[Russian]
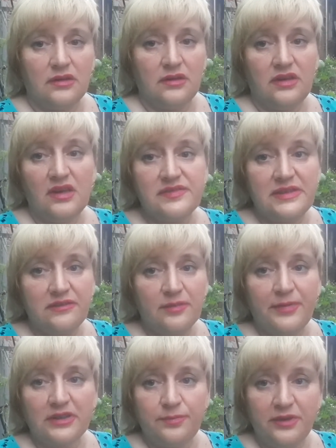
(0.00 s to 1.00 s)
Если вы
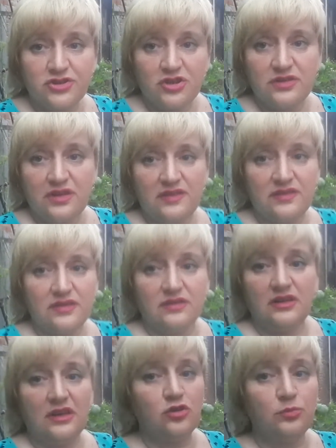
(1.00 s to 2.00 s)
подпишетесь,
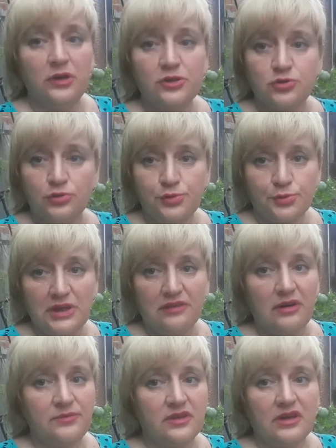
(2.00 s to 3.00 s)
я думаю, что труда
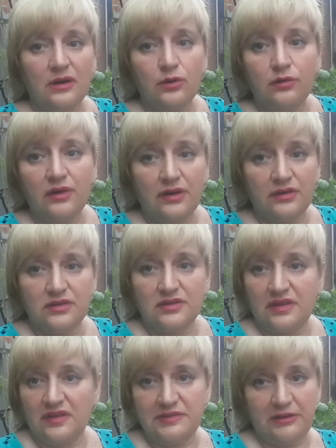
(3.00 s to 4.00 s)
вам никакого не
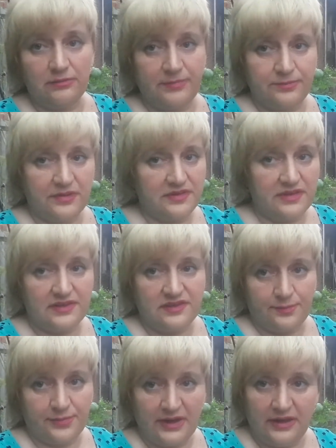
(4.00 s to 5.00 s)
составит
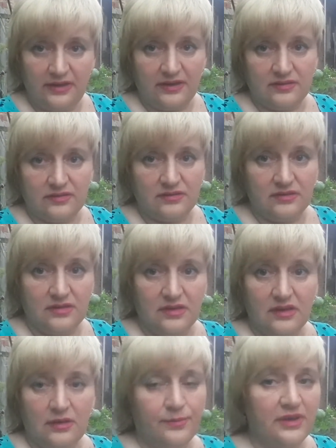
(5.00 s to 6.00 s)
подписаться, правильно?
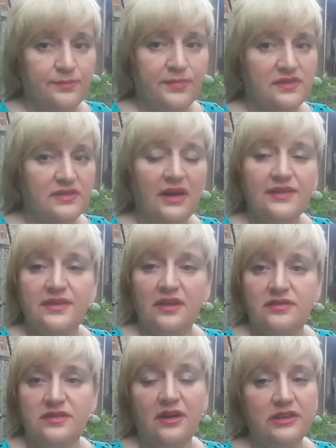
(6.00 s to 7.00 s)

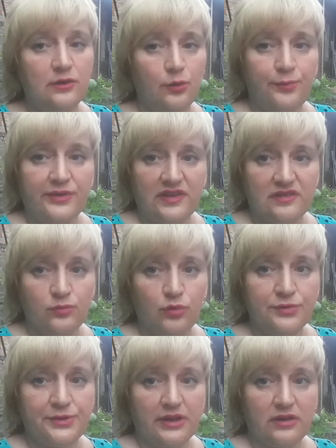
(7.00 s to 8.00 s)
подписаться, сделать ему
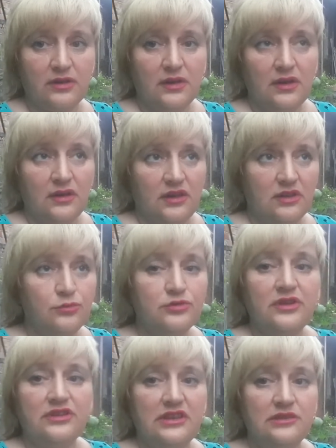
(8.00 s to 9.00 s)
просмотры. Ему
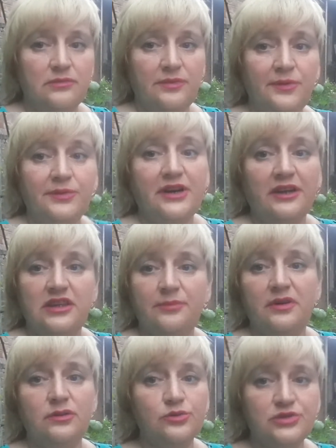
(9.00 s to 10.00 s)
на данный момент хотя
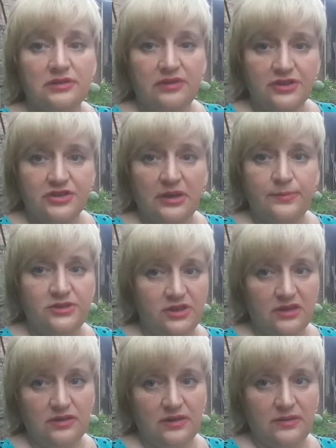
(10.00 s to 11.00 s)
бы нужно ваше
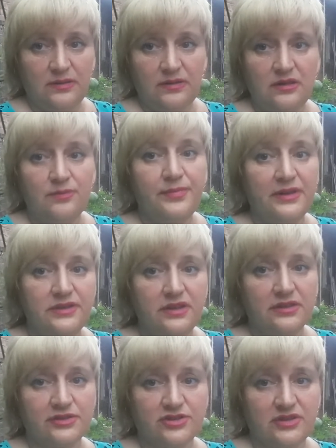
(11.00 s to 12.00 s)
общение и
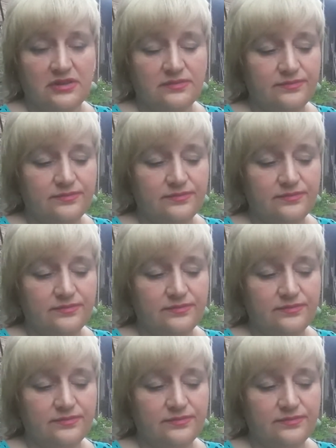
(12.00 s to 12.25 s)
поддержка.